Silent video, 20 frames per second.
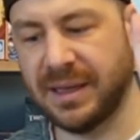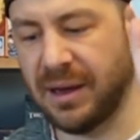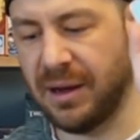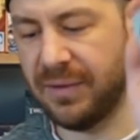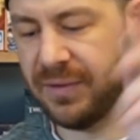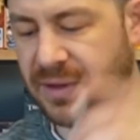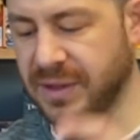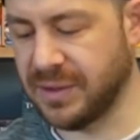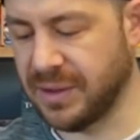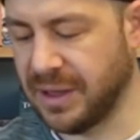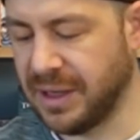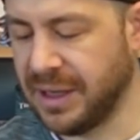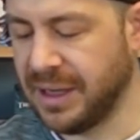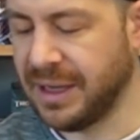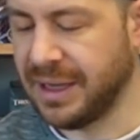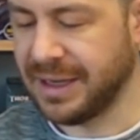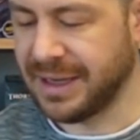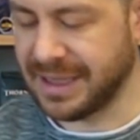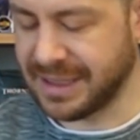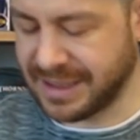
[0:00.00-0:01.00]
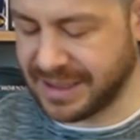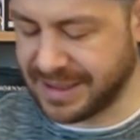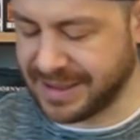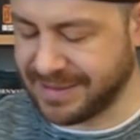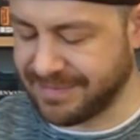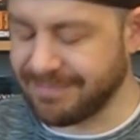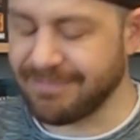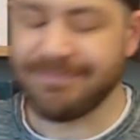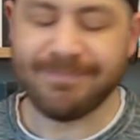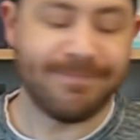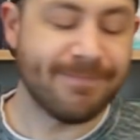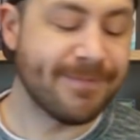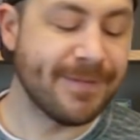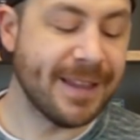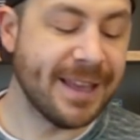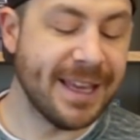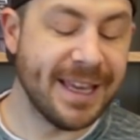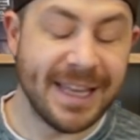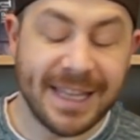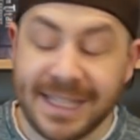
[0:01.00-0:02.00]
drauf und so. Das
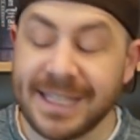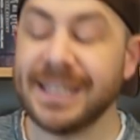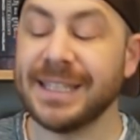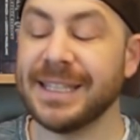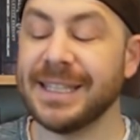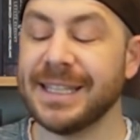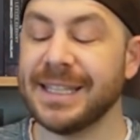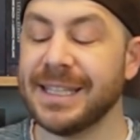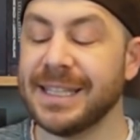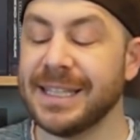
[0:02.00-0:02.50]
ist